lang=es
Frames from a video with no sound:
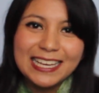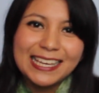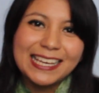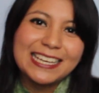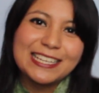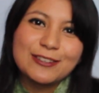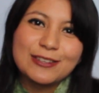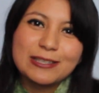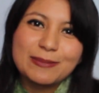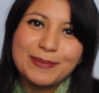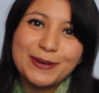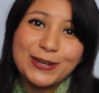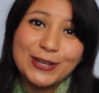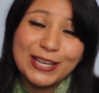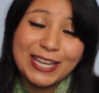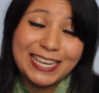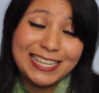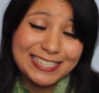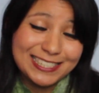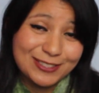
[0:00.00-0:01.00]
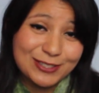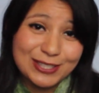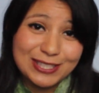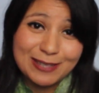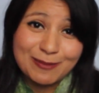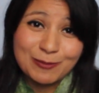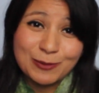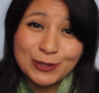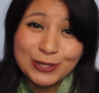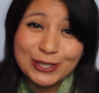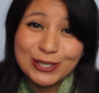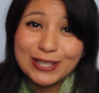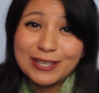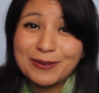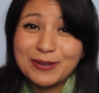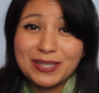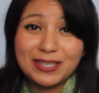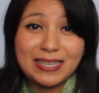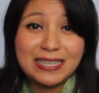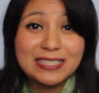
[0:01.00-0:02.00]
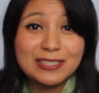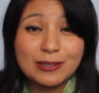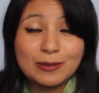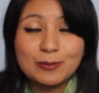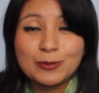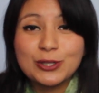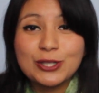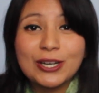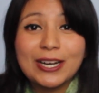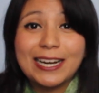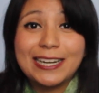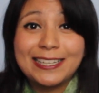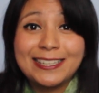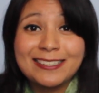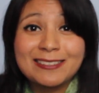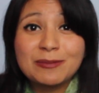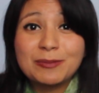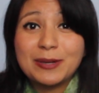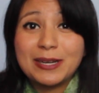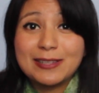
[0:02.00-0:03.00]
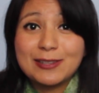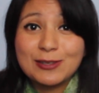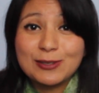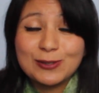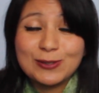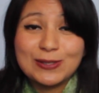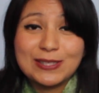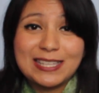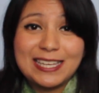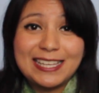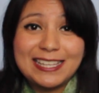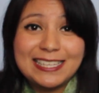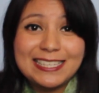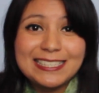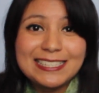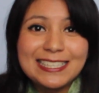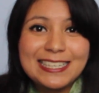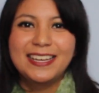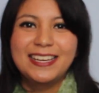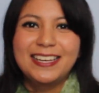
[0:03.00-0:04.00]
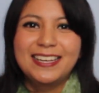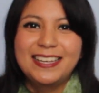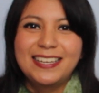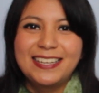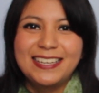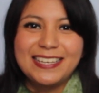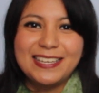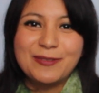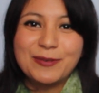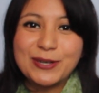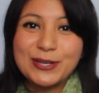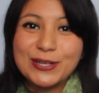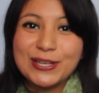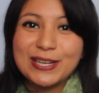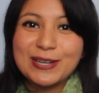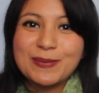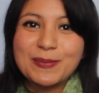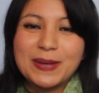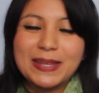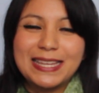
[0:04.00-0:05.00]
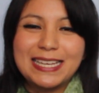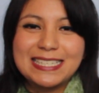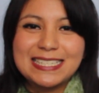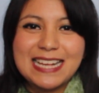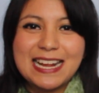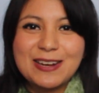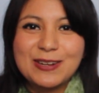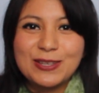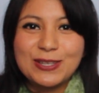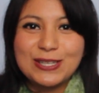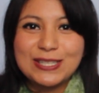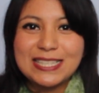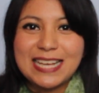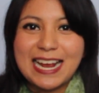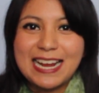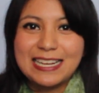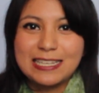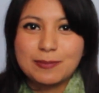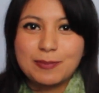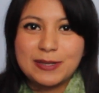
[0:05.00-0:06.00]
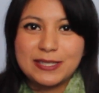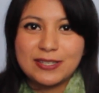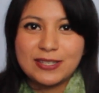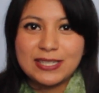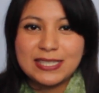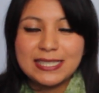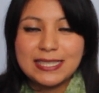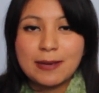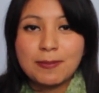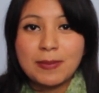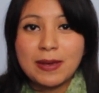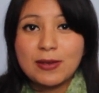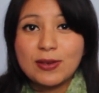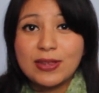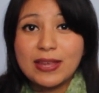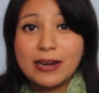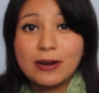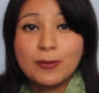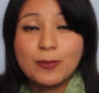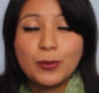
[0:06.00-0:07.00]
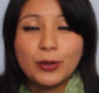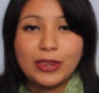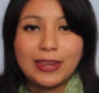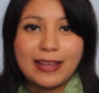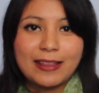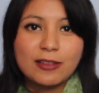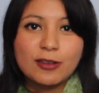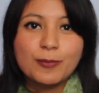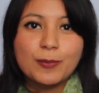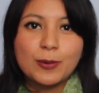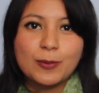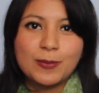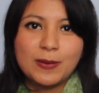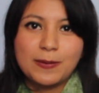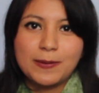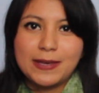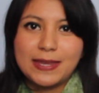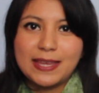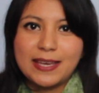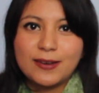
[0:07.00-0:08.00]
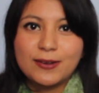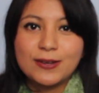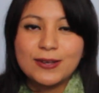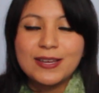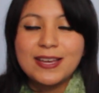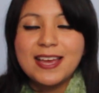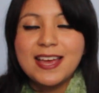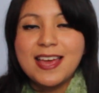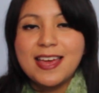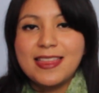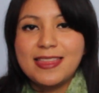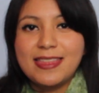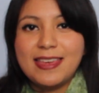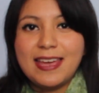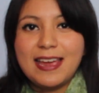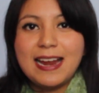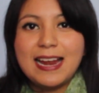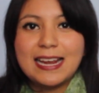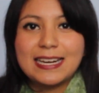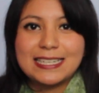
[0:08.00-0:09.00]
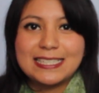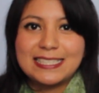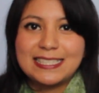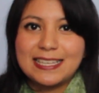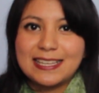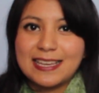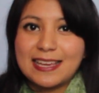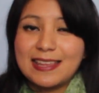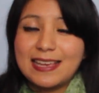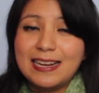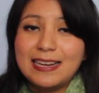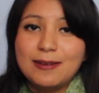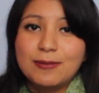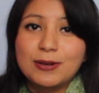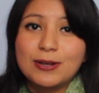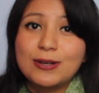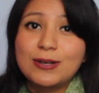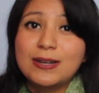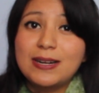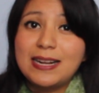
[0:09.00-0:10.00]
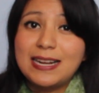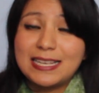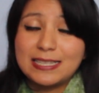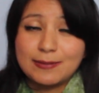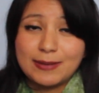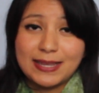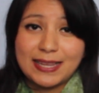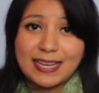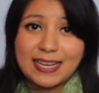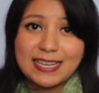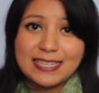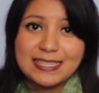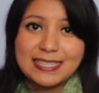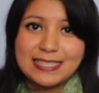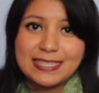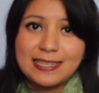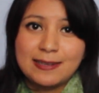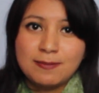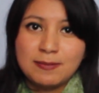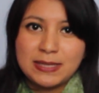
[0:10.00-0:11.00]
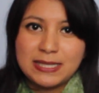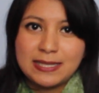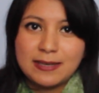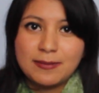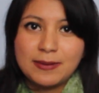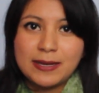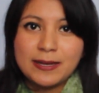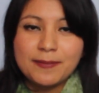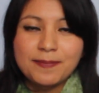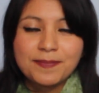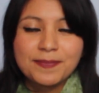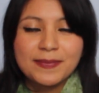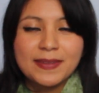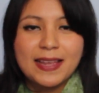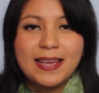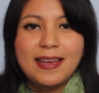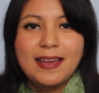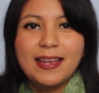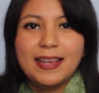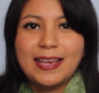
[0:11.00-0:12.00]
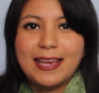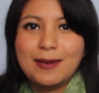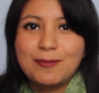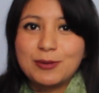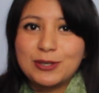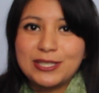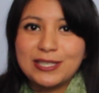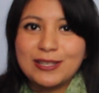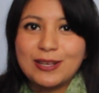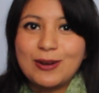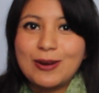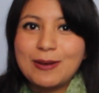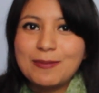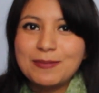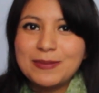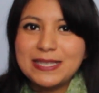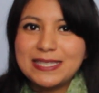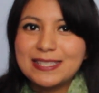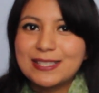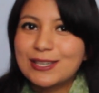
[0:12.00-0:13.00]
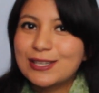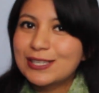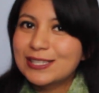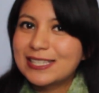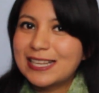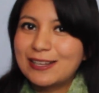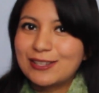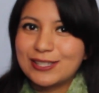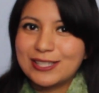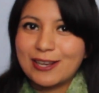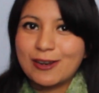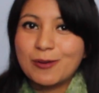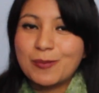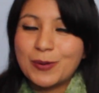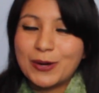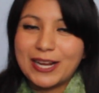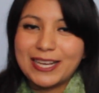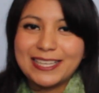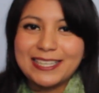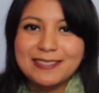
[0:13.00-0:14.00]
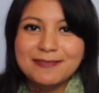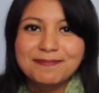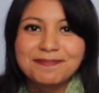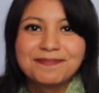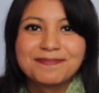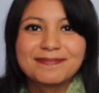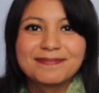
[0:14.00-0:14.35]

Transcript: que yo espero que les guste mucho. De verdad es con mucho cariño para todos ustedes. Y bueno, quiero mandar saludos a las personas que me ayudaron votando por mi video de la reseña del libro Las ventajas de ser invisible, que por si no lo han visto se los dejo por aquí.